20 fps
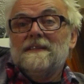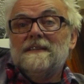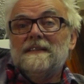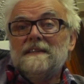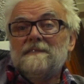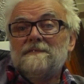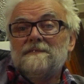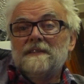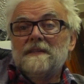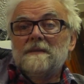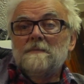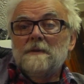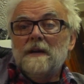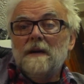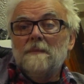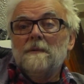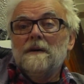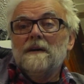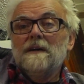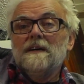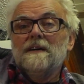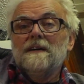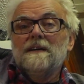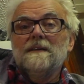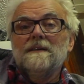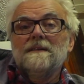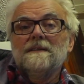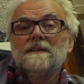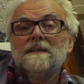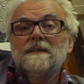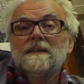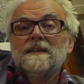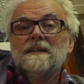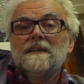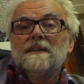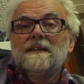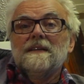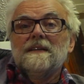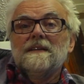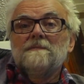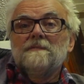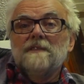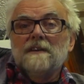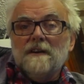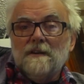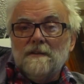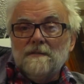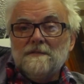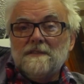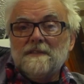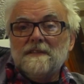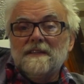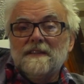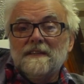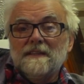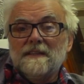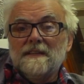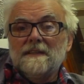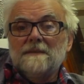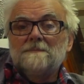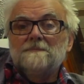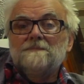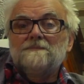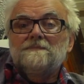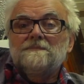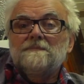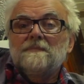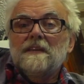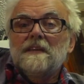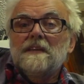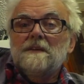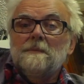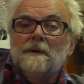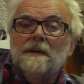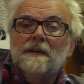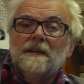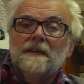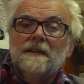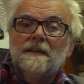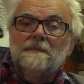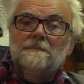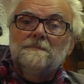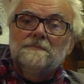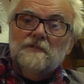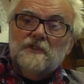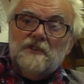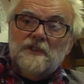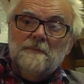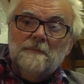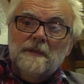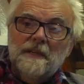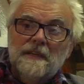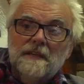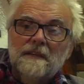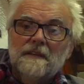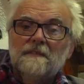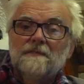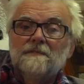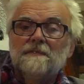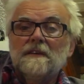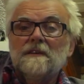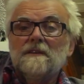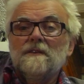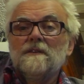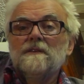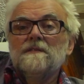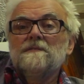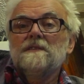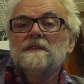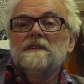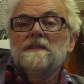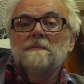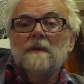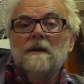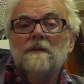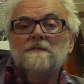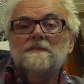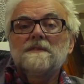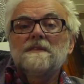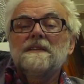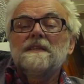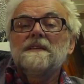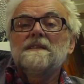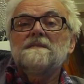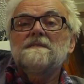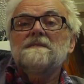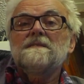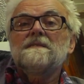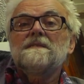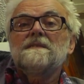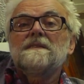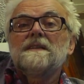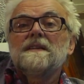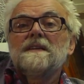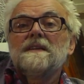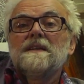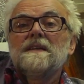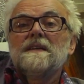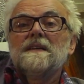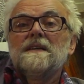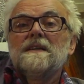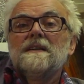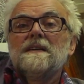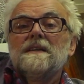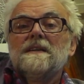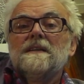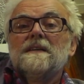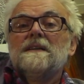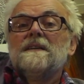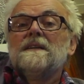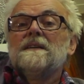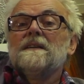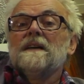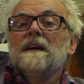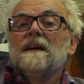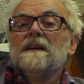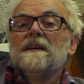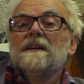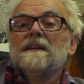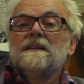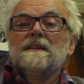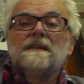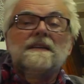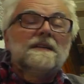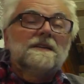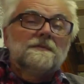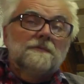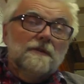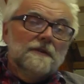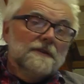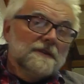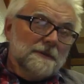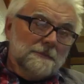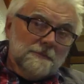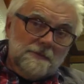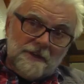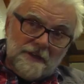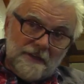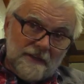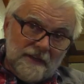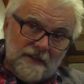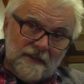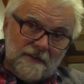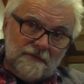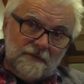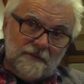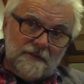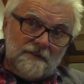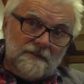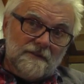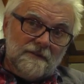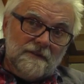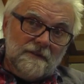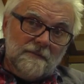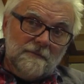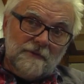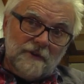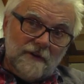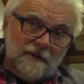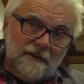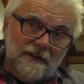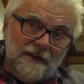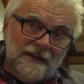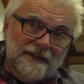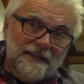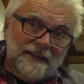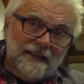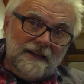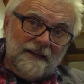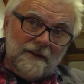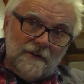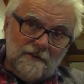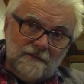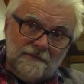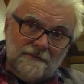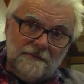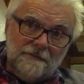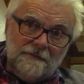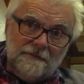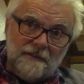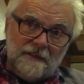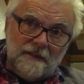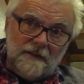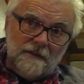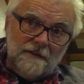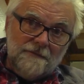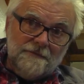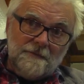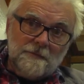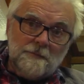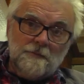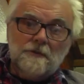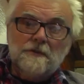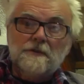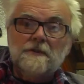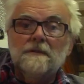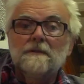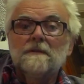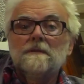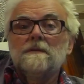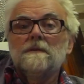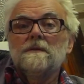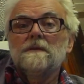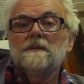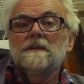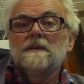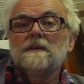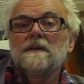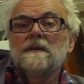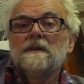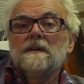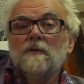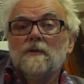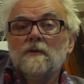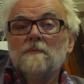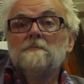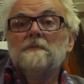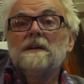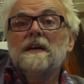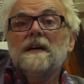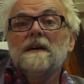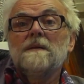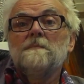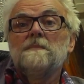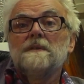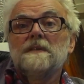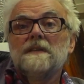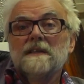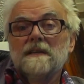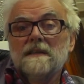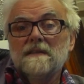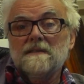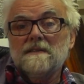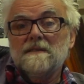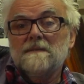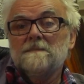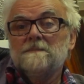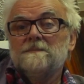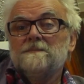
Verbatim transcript: die Filmkamera im Verkaufstraining. Ich war ja Chemieverkäufer im Außendienst. Nein, ich wollte mich nicht von so einem teuer eingekauften Verkaufspsychologen umkrempeln lassen.